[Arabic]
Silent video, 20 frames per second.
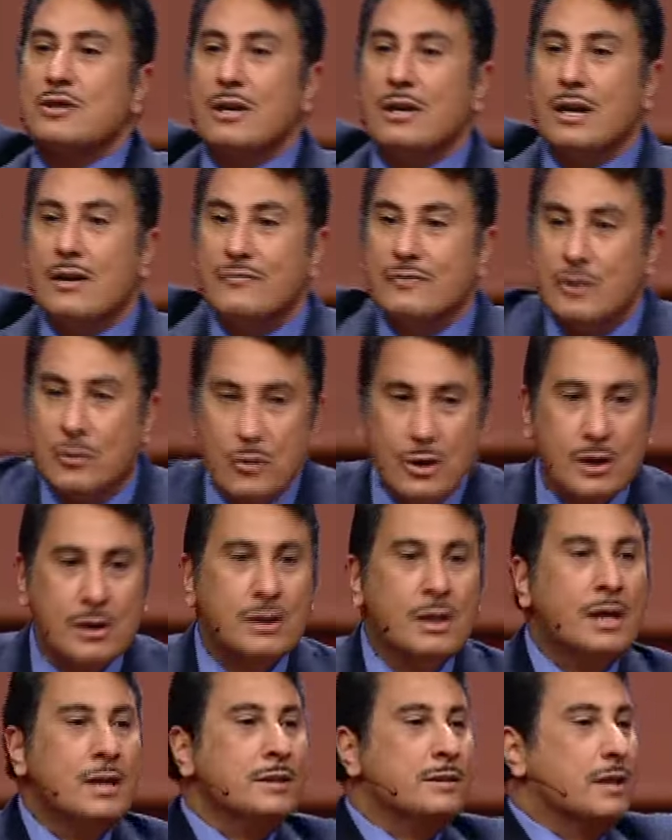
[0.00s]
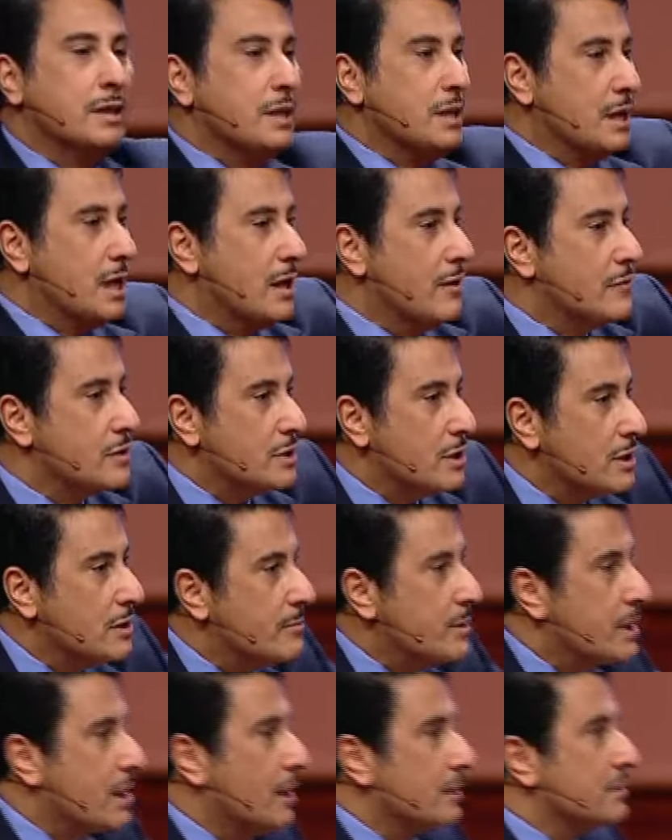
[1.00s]
أحب الله العالم حتى
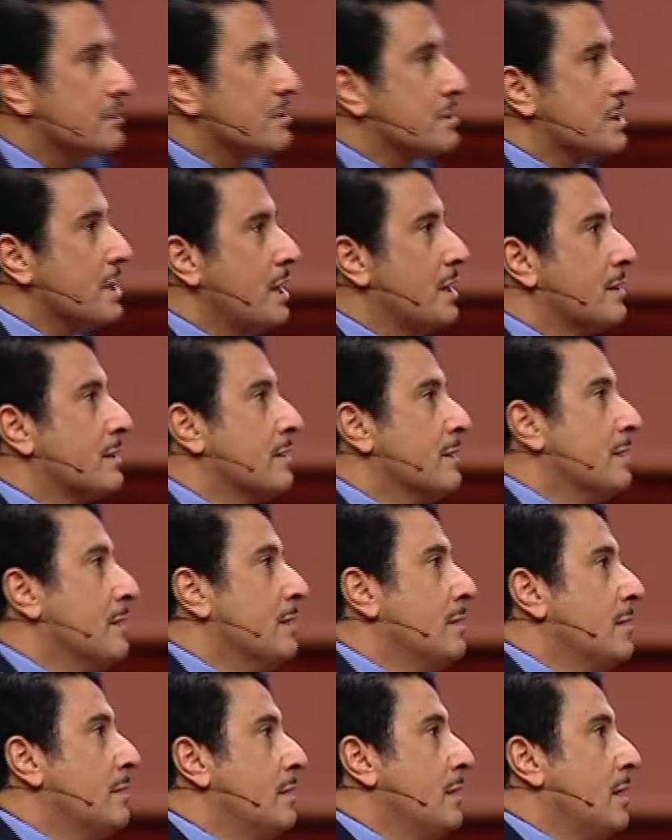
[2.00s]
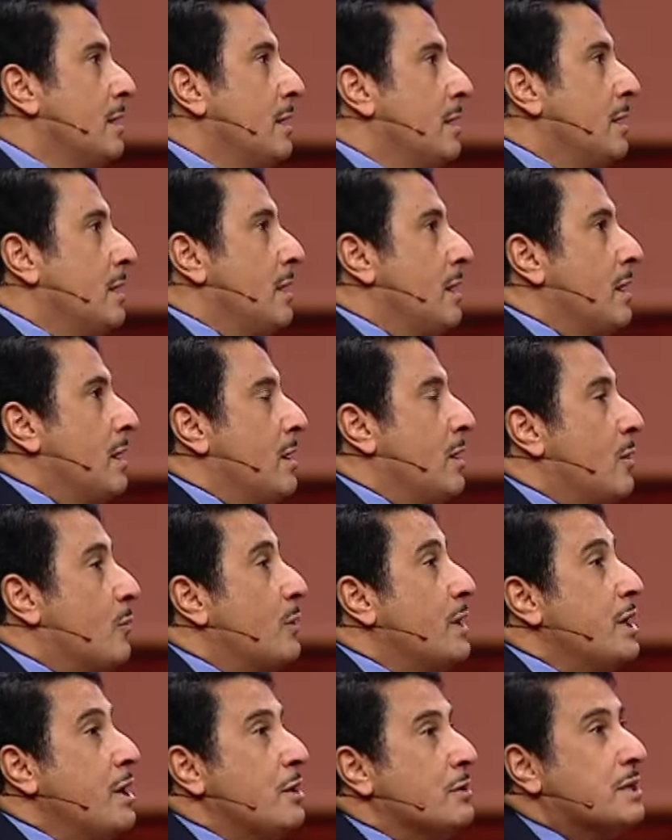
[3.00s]
بذل ابنه الوحيد
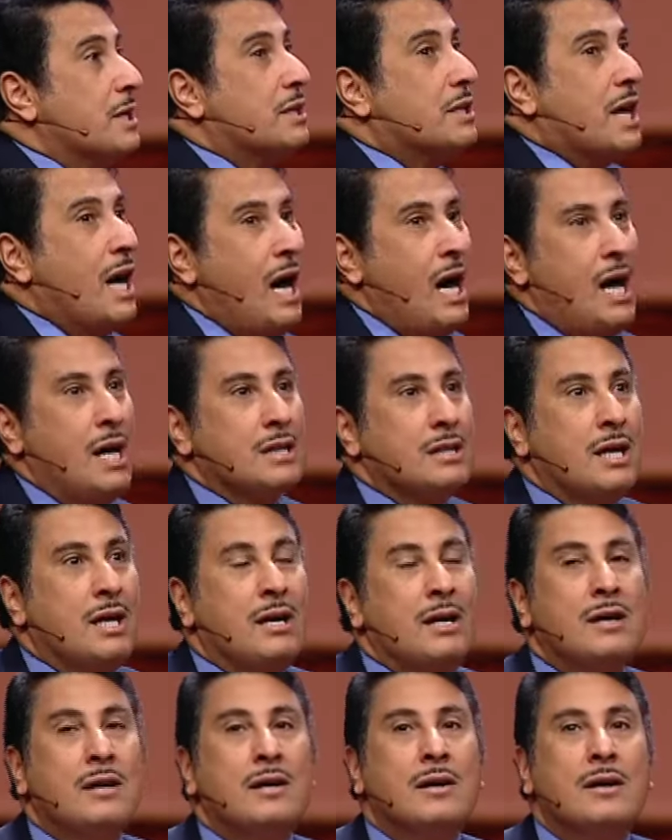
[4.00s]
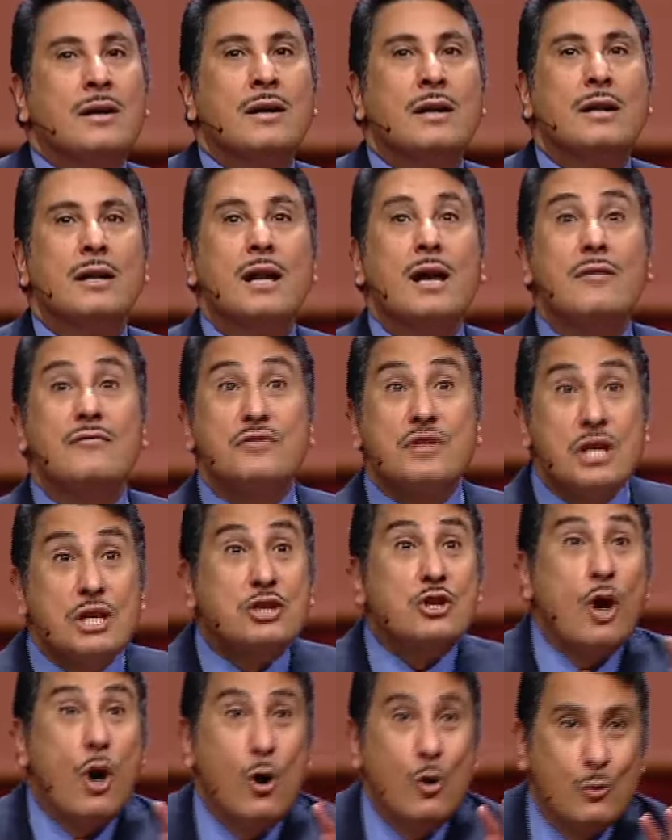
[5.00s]
عارفين ان الله
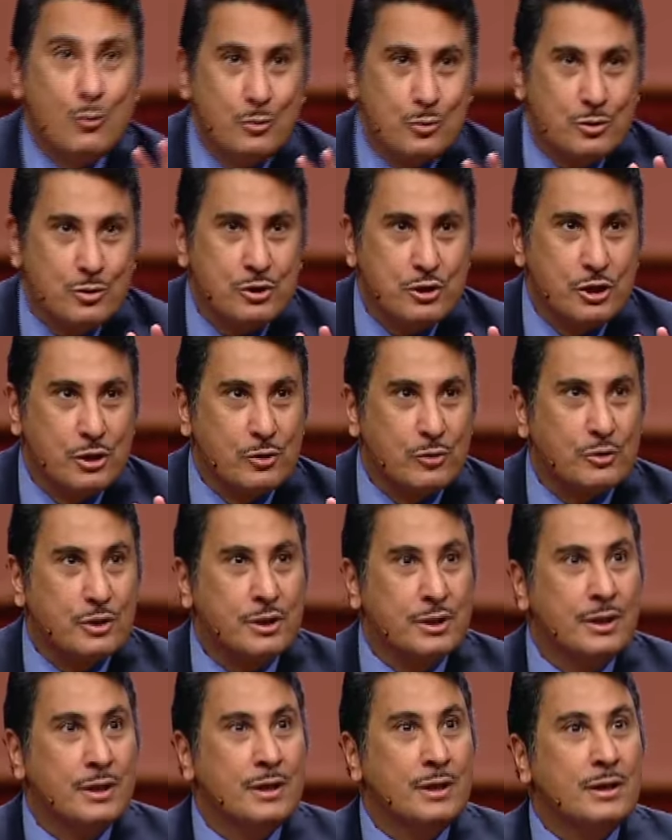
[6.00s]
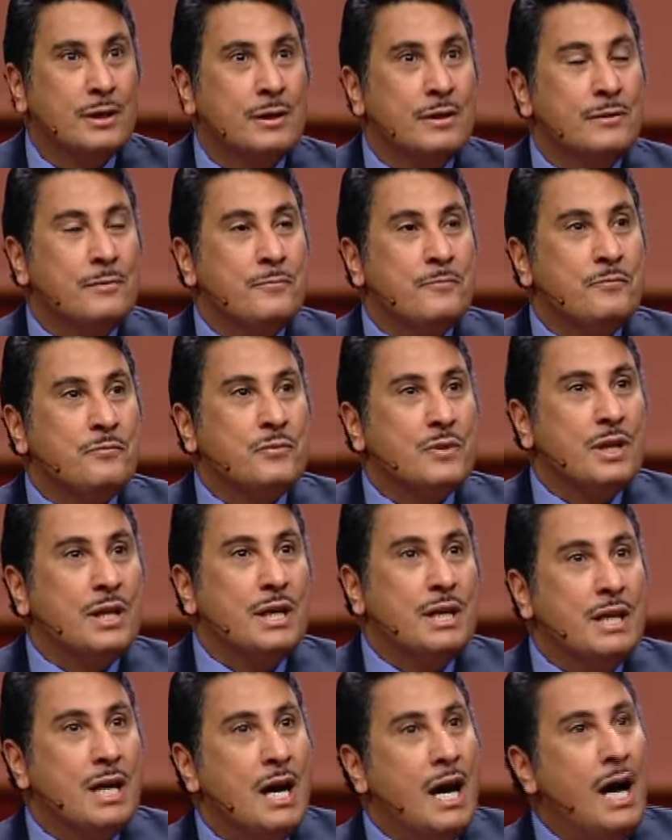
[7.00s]
بيحب ولاده
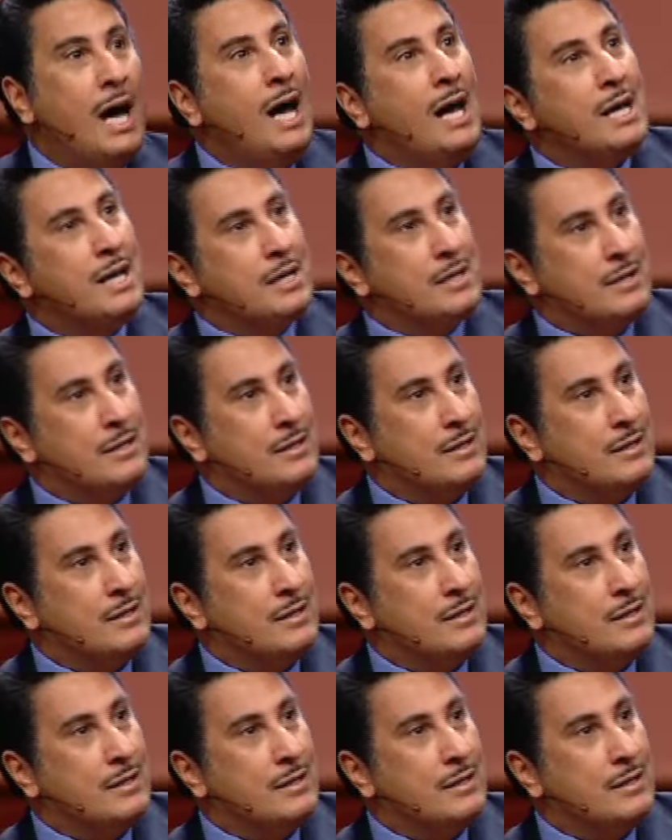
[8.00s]
في مستوى